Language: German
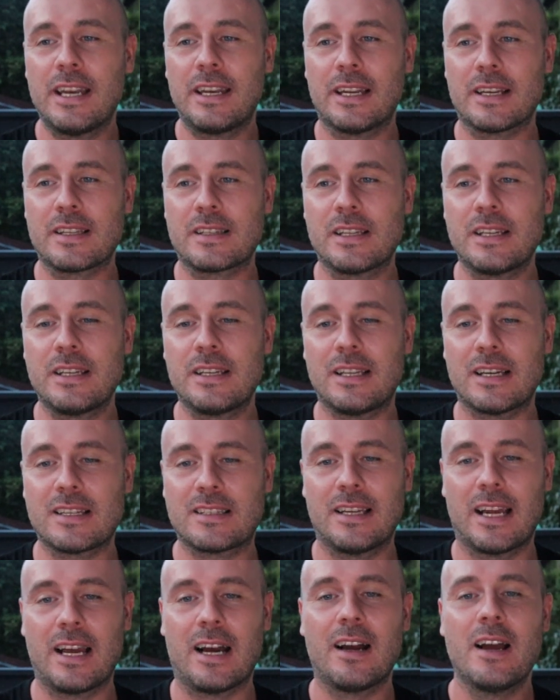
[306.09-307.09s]
da sind das,
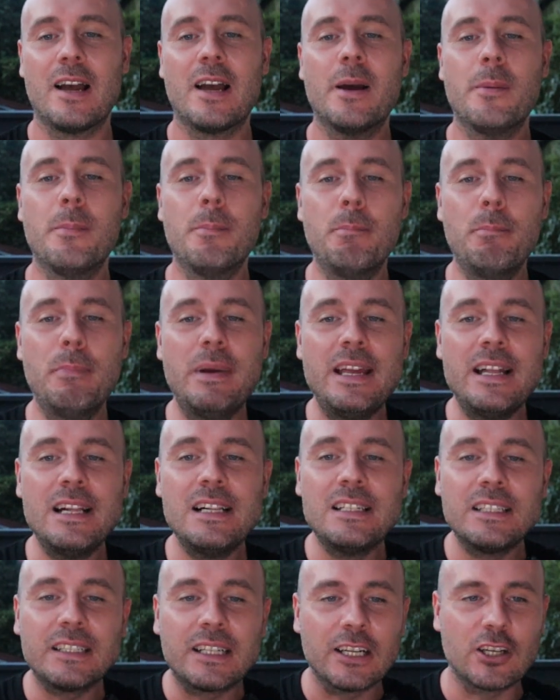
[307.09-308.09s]
naja,
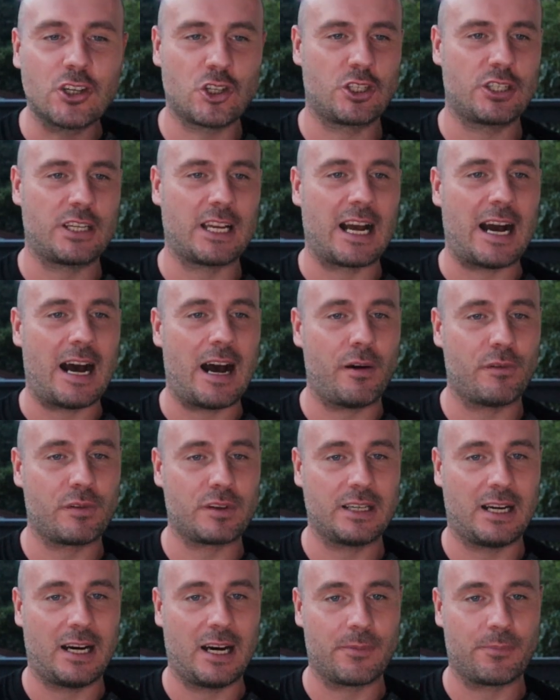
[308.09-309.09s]
mildere
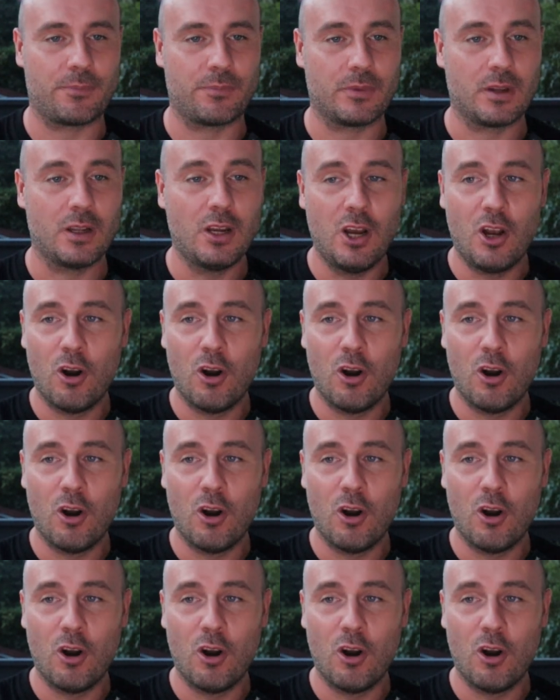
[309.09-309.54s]
Straftaten.